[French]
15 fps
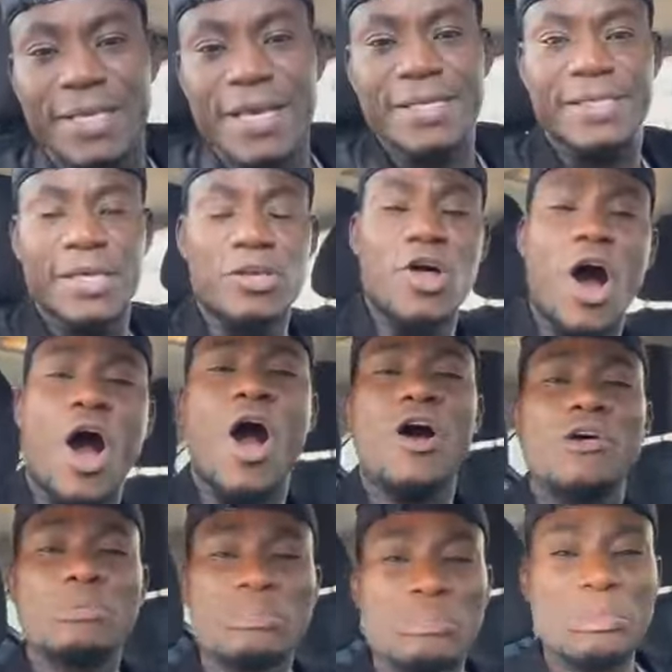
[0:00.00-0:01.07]
qui dit
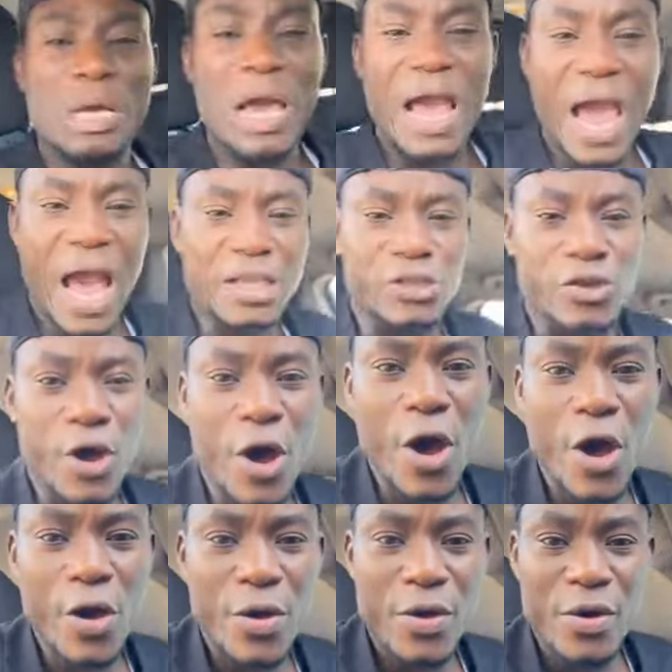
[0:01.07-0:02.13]
sinon, est-ce
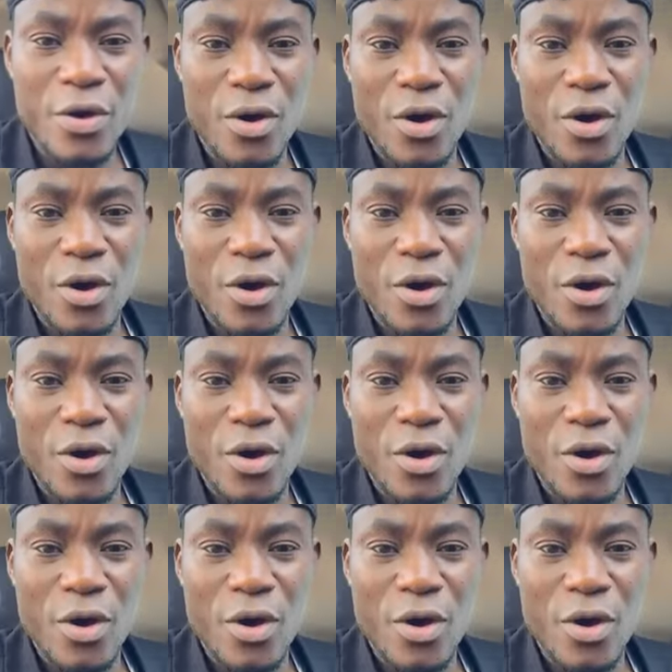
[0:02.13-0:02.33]
que,